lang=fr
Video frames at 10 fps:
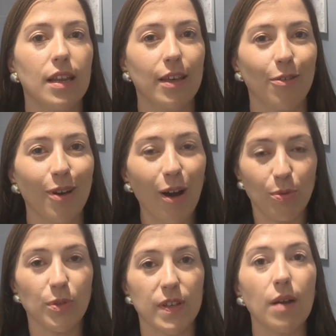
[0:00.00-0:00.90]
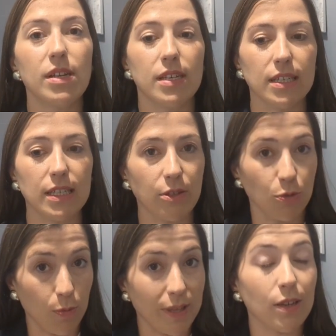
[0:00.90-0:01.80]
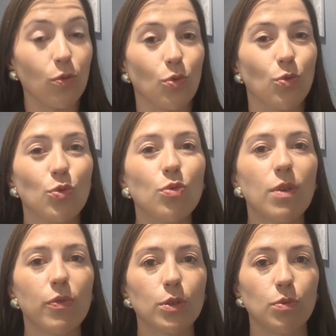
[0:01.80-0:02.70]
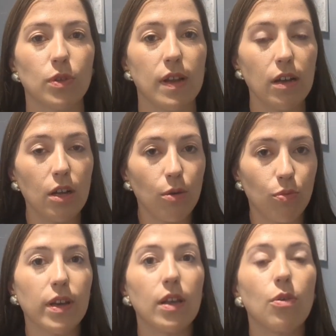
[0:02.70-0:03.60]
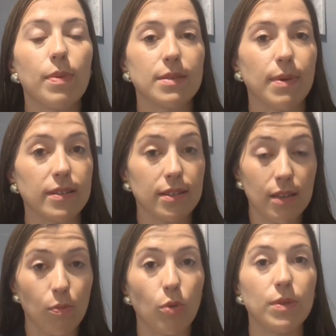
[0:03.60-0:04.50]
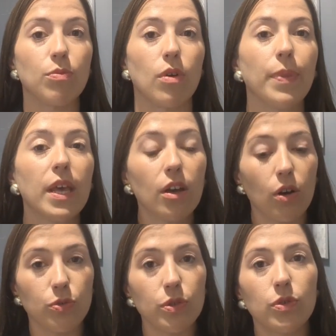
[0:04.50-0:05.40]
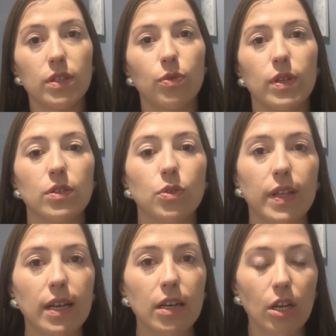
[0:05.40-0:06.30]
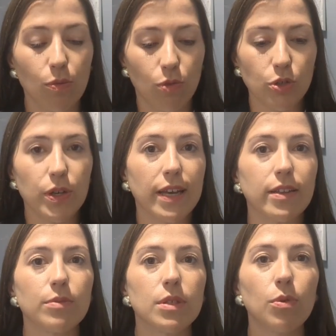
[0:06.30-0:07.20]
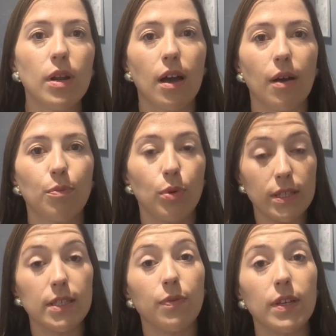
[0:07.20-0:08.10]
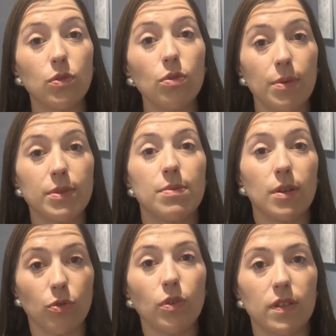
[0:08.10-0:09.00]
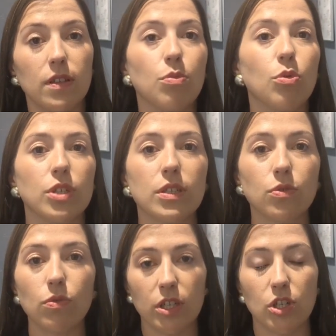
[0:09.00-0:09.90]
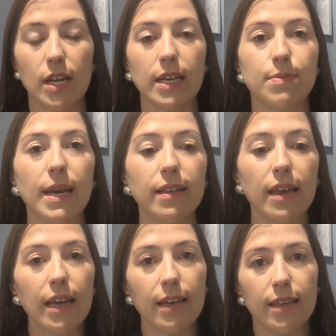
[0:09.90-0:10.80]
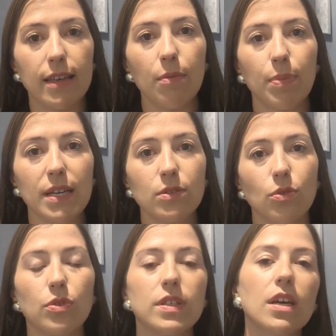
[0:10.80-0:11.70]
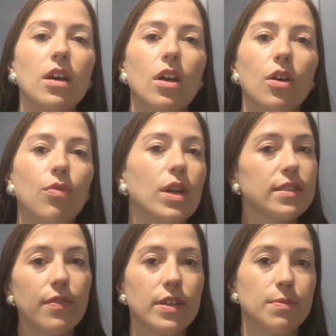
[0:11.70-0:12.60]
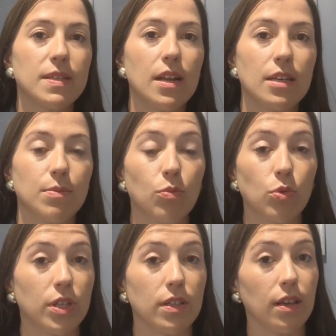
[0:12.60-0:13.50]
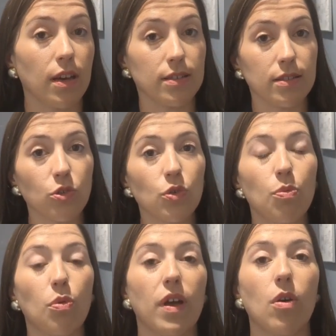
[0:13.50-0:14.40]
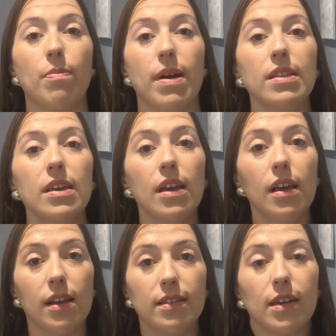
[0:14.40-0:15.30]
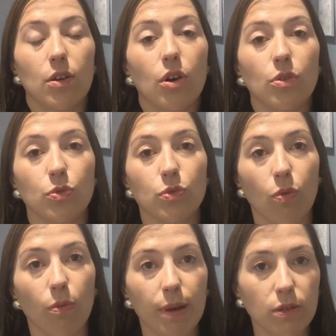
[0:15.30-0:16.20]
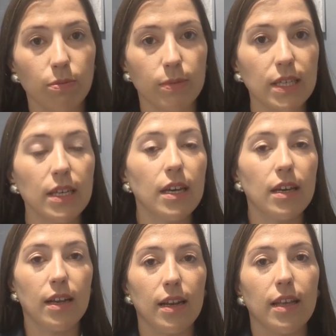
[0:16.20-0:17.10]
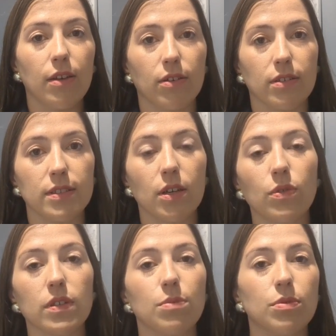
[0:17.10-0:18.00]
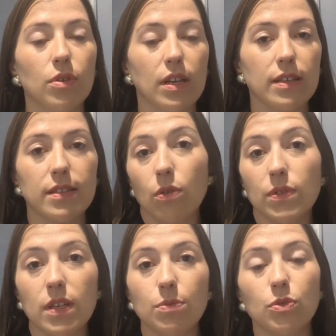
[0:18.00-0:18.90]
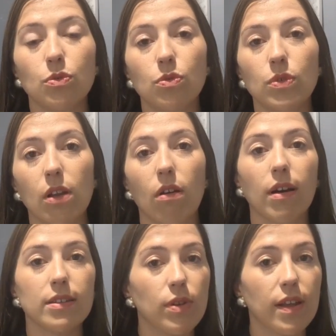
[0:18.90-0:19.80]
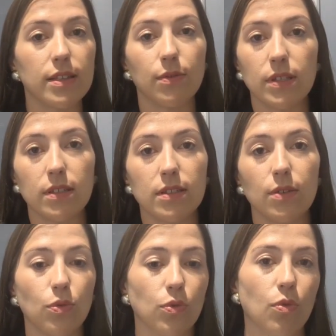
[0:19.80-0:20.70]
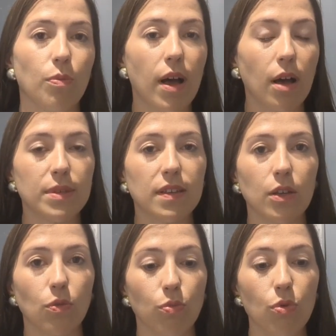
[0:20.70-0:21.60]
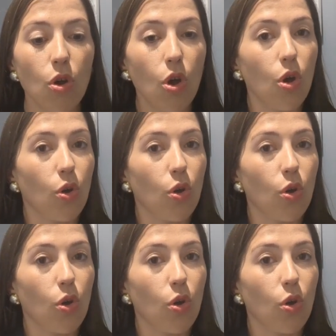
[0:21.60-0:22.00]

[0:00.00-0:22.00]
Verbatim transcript: Il est impensable et, je me battrai de, de toutes mes forces pour cela, pour qu'il ne passe pas. Ça, c'est le premier point. Ensuite, au niveau national, moi, je regrette un petit peu la politique fiction, même si bien sûr c'est des projections et je les respecte, qui est presque de dire voilà ce qui va se passer la semaine prochaine. Il reste cinq jours pour faire campagne, les accords ne sont pas tombés, les, euh, les circonscriptions et leurs résultats définitifs ne sont pas arbitrés non plus.